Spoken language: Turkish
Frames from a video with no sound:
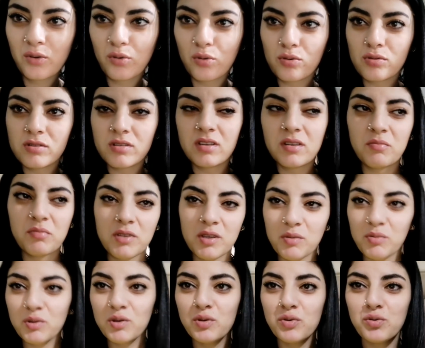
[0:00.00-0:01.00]
Gözlerim
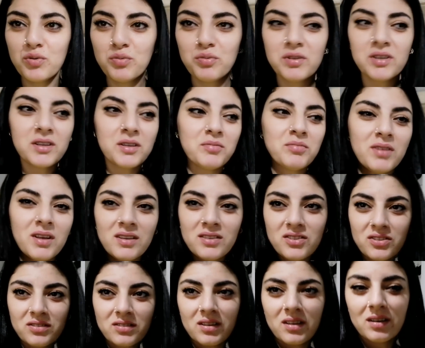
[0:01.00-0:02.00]
yemin bir yerimden
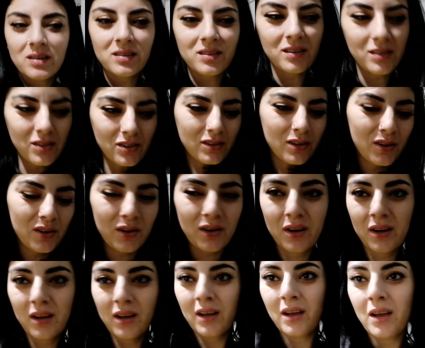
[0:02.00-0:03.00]
çıktı arkadaşlar.
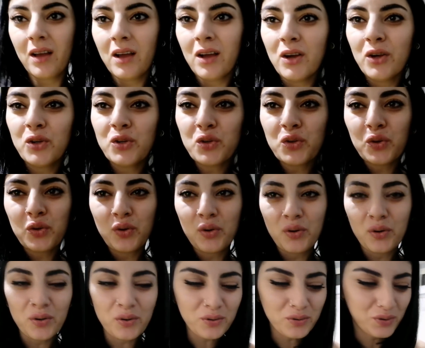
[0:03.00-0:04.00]

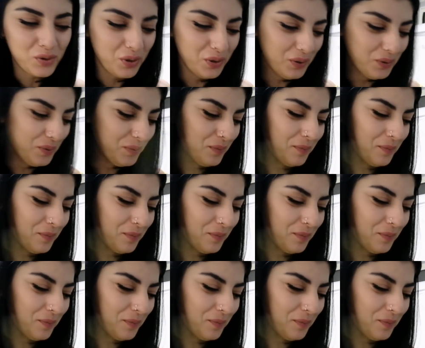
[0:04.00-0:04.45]
Çok korktum.